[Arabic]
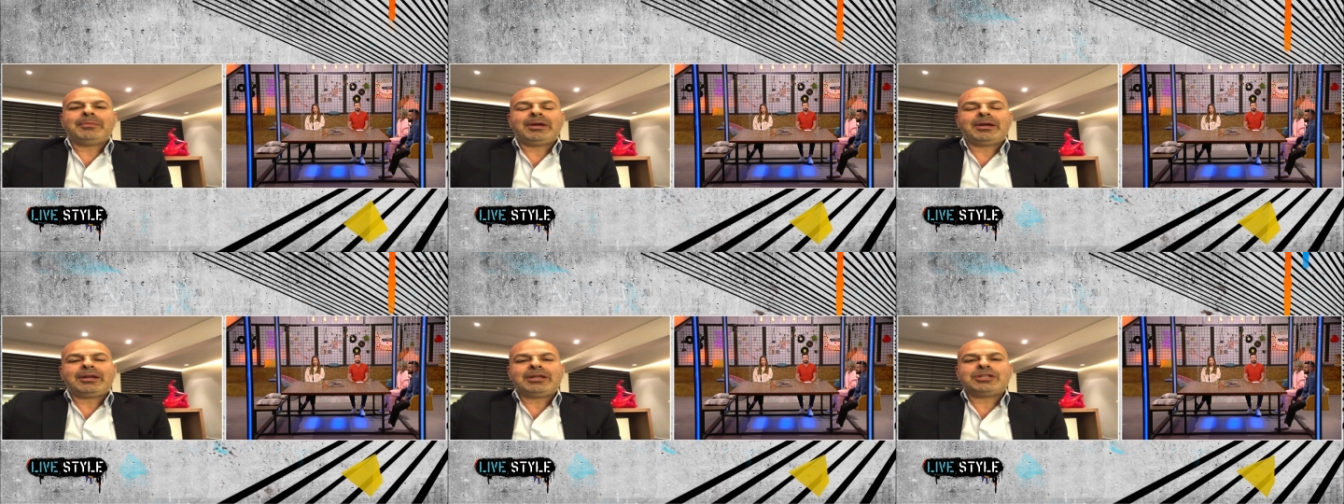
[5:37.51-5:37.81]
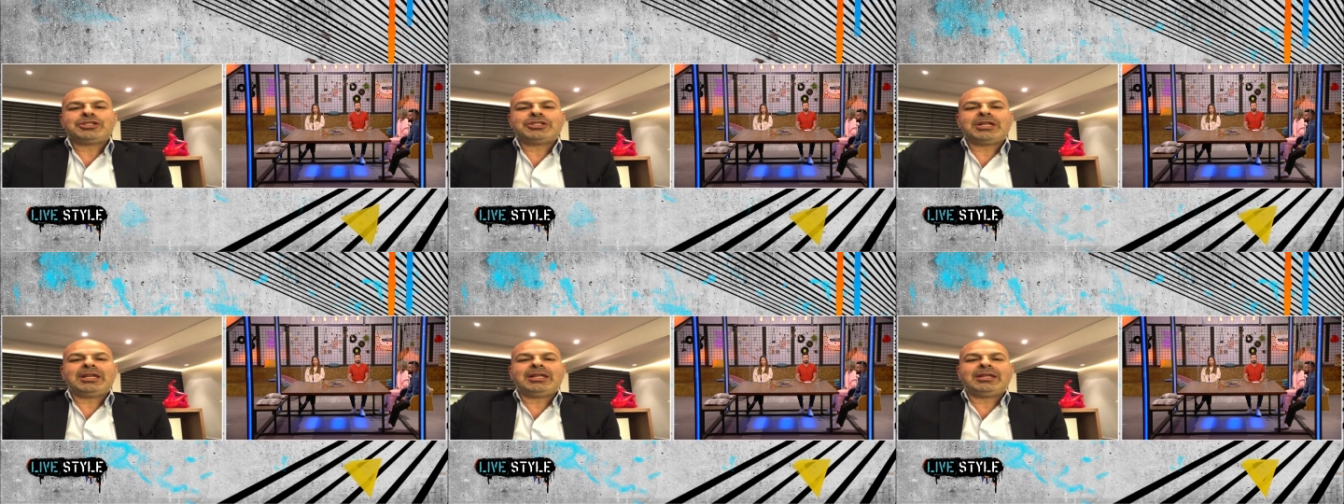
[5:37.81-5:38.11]

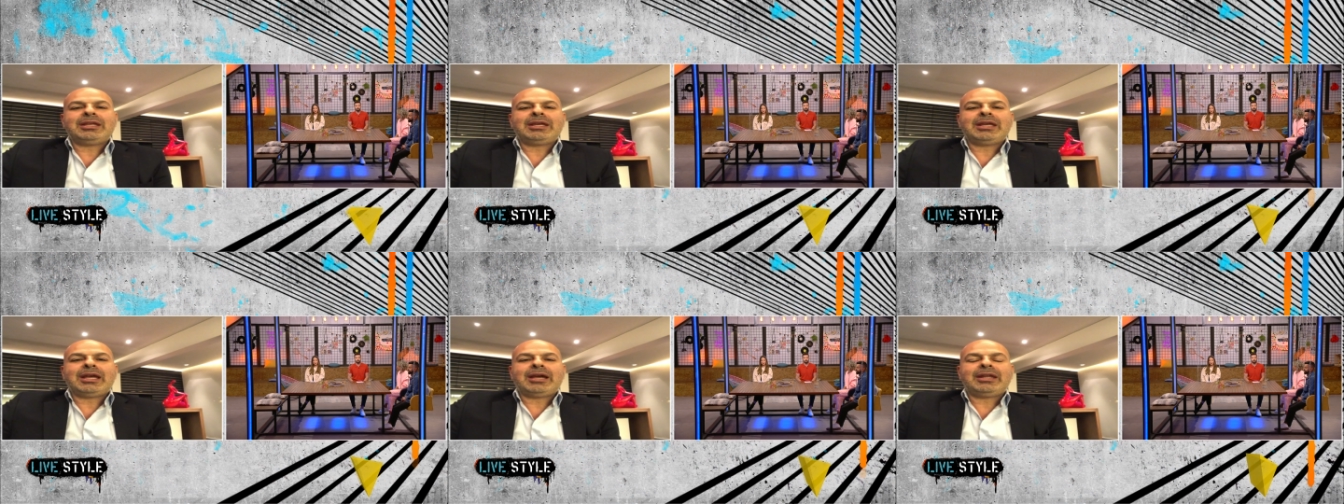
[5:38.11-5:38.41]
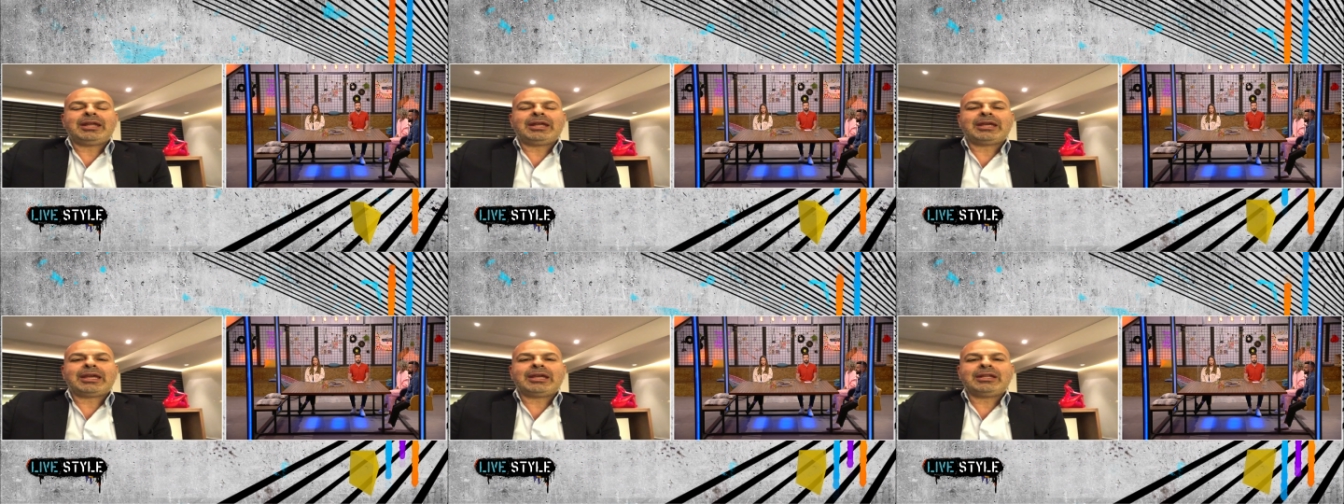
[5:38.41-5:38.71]
رجاليه
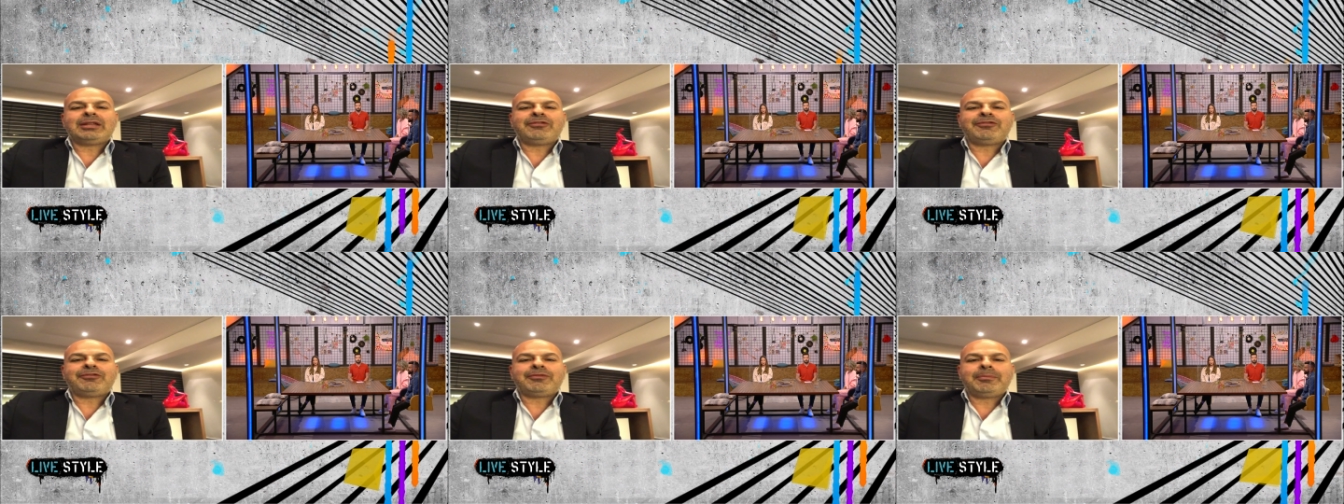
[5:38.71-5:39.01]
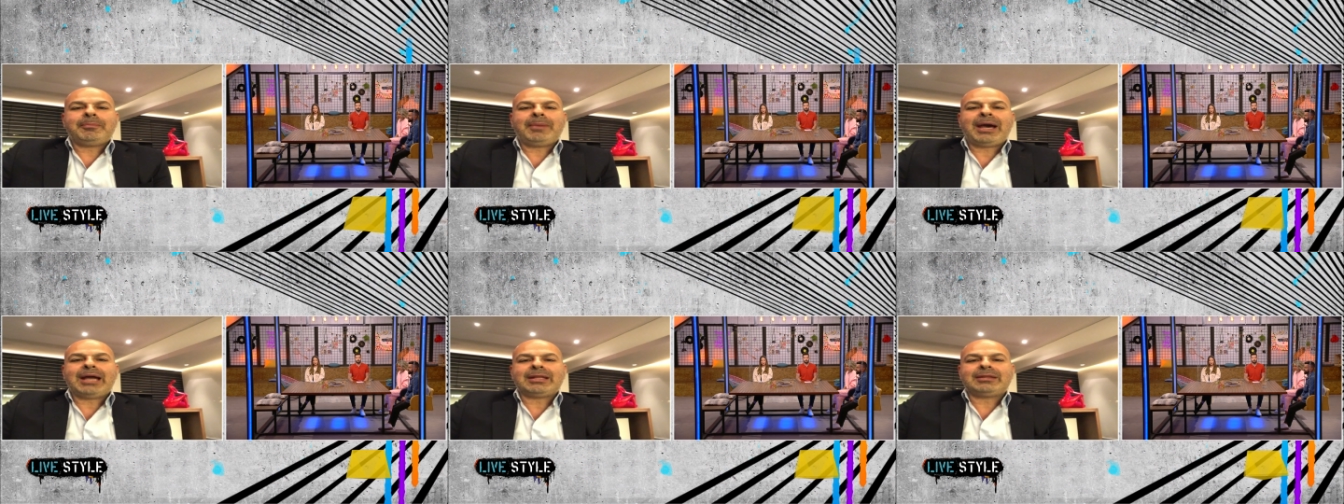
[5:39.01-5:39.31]
يعني كتف
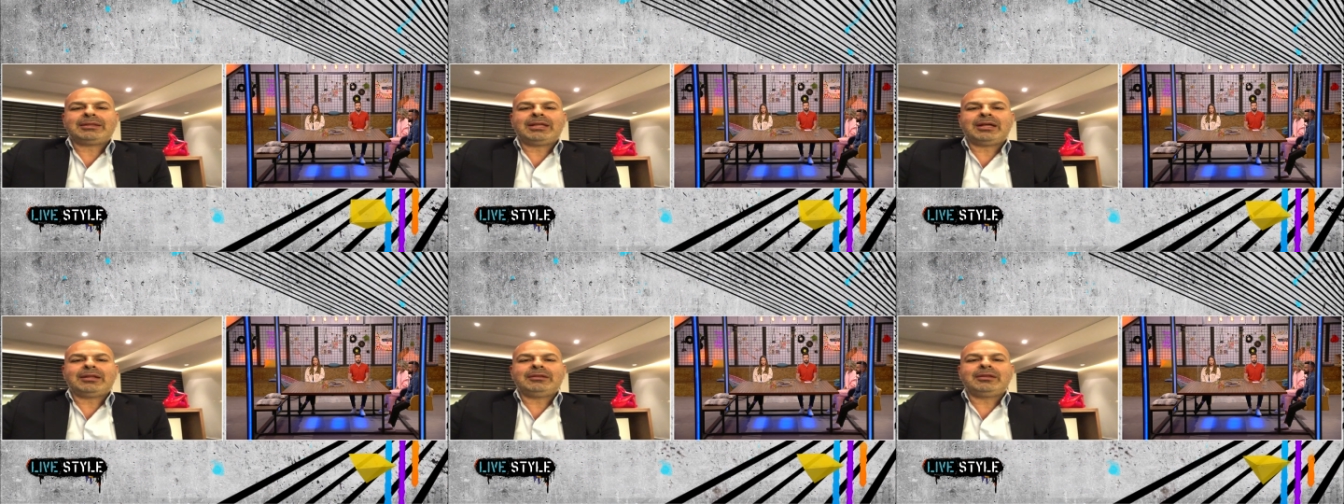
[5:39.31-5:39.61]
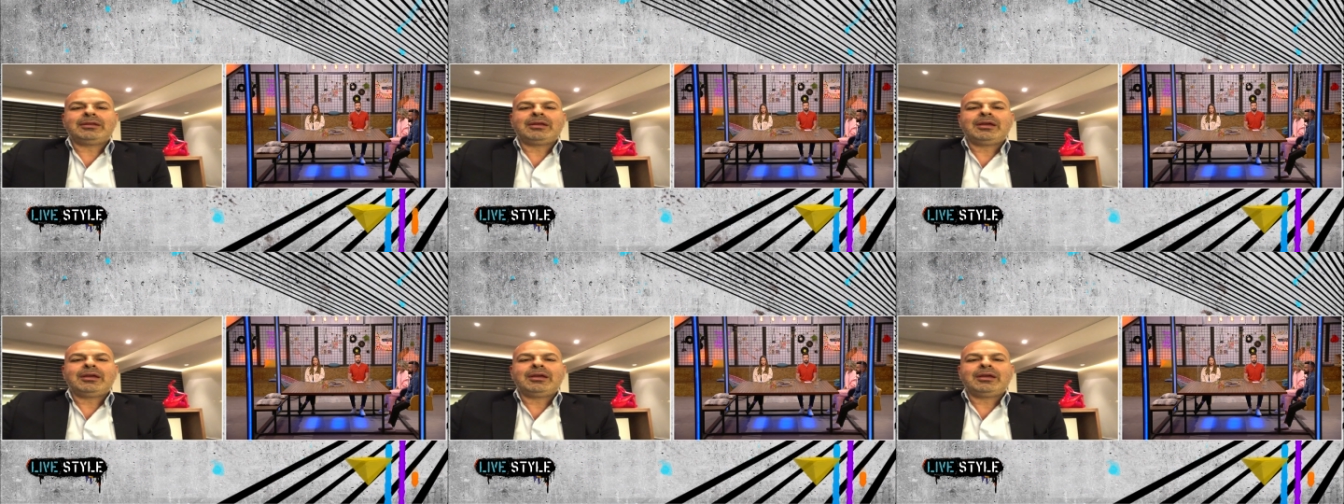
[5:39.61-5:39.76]
محدد